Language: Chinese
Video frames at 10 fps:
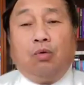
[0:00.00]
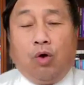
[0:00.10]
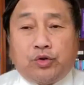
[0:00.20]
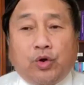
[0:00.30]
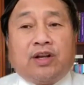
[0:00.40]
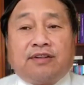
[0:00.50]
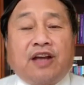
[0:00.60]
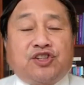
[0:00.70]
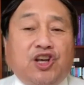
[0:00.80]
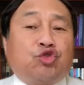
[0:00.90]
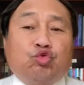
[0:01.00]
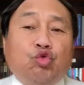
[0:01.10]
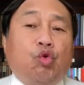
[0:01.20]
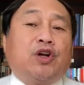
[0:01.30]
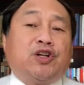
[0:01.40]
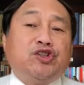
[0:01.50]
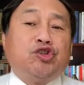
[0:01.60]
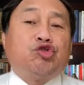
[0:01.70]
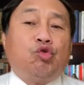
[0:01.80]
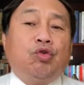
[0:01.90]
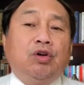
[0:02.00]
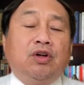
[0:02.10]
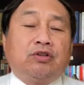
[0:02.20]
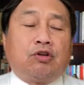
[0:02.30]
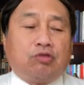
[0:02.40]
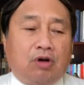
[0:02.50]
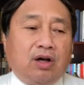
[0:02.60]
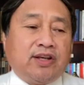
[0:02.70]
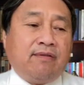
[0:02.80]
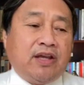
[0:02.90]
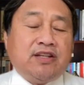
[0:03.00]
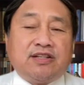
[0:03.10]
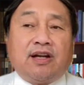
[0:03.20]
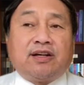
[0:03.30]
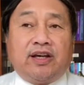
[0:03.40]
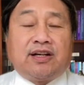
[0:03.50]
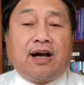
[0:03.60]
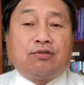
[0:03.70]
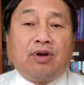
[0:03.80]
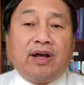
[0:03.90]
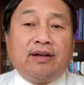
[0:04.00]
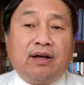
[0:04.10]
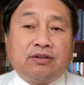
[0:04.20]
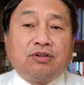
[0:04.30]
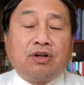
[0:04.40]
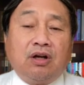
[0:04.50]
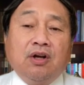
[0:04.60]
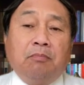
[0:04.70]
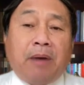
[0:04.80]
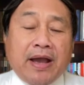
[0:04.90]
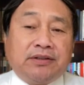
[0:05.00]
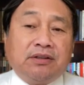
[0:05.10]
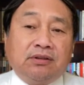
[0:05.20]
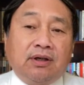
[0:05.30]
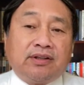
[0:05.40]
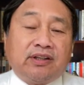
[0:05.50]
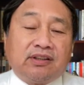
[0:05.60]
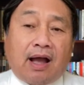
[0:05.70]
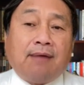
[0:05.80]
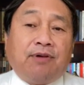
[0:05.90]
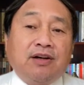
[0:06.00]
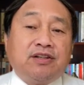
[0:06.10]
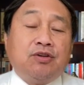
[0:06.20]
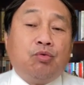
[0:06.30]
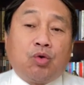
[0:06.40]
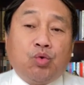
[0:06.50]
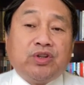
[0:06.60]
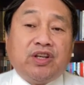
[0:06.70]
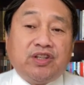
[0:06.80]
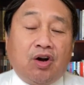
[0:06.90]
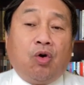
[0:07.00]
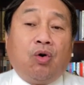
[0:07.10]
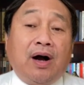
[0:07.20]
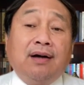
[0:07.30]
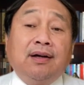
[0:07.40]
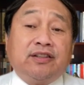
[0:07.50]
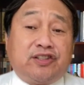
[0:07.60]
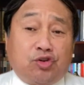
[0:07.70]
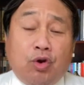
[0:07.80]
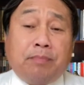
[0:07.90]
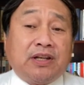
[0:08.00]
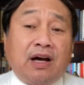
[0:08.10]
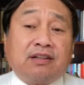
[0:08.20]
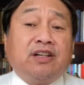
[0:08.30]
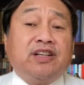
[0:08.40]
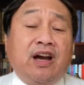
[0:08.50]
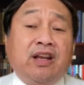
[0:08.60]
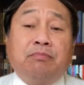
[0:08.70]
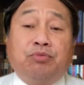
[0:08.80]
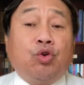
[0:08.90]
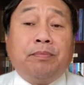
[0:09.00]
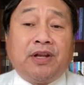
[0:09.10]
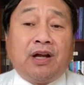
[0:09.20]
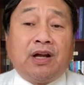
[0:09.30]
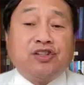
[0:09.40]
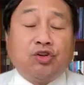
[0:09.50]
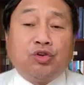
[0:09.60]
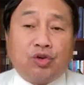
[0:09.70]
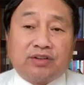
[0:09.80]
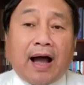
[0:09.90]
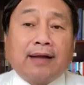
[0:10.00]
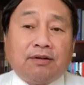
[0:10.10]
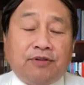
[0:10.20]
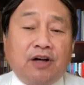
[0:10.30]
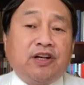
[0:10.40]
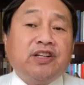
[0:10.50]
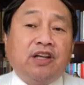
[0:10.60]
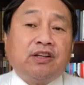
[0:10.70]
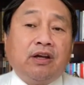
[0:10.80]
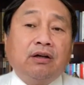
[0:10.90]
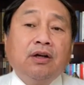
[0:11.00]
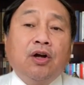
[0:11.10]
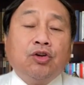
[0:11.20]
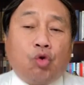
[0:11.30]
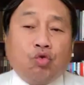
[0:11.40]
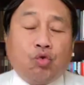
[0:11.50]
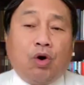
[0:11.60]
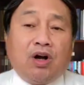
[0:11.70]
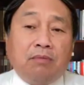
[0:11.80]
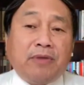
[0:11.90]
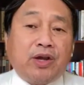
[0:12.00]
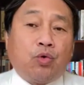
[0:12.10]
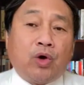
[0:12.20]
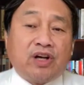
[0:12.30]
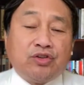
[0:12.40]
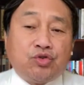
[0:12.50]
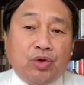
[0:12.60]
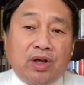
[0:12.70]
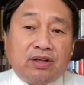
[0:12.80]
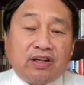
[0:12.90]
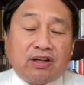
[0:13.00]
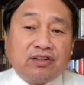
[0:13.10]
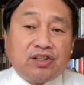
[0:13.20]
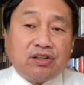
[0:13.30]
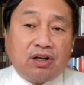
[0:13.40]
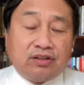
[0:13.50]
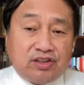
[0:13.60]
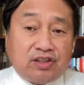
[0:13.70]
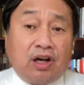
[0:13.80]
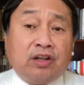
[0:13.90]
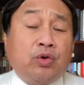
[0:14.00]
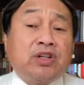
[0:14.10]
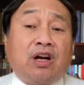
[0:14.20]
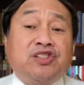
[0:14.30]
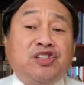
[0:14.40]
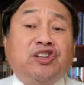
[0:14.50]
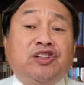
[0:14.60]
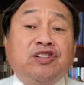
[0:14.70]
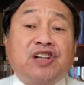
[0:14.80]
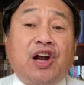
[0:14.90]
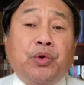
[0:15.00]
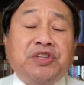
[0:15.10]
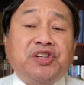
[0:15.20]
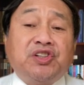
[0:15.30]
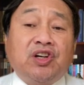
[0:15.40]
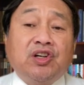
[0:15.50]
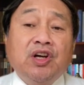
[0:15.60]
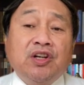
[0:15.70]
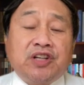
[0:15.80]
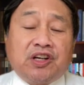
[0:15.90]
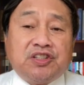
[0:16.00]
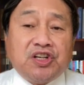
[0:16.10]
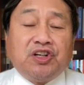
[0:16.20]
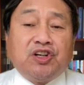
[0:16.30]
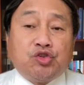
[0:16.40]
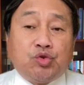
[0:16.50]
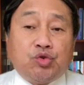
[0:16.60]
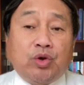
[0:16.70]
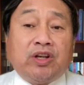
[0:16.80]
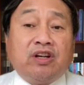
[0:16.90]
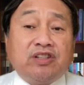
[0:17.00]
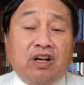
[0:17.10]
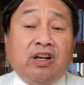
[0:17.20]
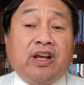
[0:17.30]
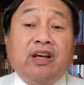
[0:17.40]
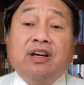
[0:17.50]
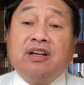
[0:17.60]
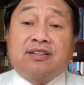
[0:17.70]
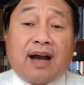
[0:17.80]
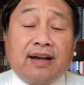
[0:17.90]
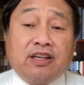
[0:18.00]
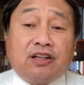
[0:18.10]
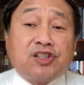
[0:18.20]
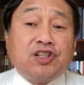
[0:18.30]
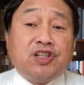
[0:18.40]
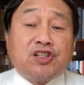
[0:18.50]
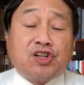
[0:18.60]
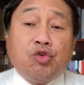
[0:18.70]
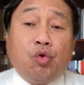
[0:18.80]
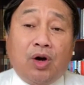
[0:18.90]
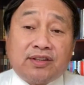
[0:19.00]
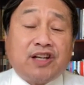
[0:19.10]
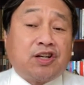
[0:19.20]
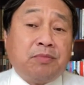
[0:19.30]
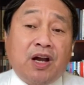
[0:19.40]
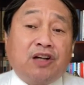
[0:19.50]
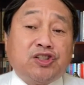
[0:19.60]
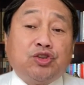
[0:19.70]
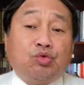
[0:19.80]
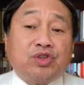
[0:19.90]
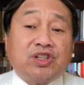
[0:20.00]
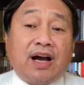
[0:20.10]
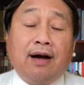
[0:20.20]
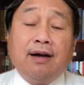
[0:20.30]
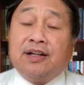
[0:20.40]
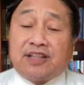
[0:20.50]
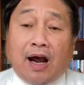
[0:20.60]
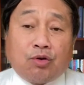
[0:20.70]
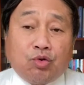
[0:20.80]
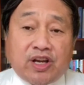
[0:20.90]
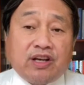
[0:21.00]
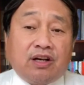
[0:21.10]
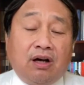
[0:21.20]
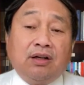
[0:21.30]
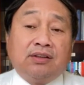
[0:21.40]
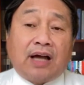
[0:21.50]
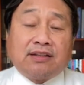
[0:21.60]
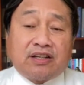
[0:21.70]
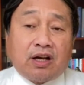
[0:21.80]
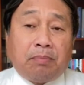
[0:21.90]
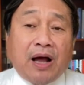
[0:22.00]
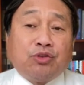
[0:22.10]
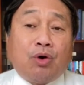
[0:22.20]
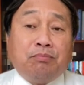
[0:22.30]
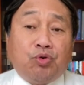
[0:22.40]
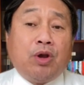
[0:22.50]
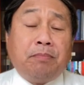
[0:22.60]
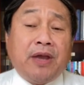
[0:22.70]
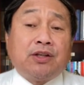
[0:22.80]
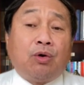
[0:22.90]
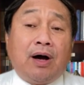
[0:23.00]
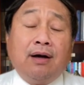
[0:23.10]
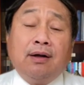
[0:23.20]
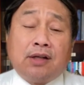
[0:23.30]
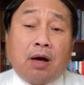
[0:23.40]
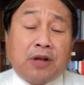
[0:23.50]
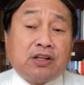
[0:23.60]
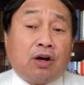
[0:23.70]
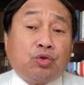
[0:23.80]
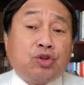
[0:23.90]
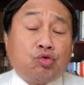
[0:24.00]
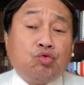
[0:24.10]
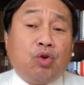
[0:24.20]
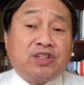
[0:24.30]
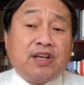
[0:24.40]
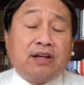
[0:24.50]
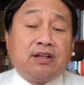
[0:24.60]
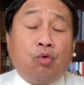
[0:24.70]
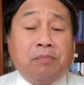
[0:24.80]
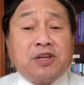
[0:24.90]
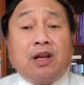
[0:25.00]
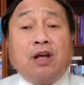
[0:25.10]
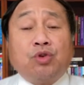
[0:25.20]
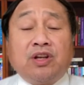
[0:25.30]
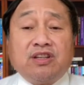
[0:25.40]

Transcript: 觉得在结束过程之中，就是说，因为你现在可以看出来呢，就是拜登的这个大方针，我估计以后啊，只会比他更严厉，不会比他更轻。你说大的方针已定。中国和美国将决这场也将有一场竞争，战略竞争。这个竞争决定人类下一个世纪生活在什么样制度之下。假如这个他的这个判断不会变的话，那么他就要对中国限制。我们现在觉得，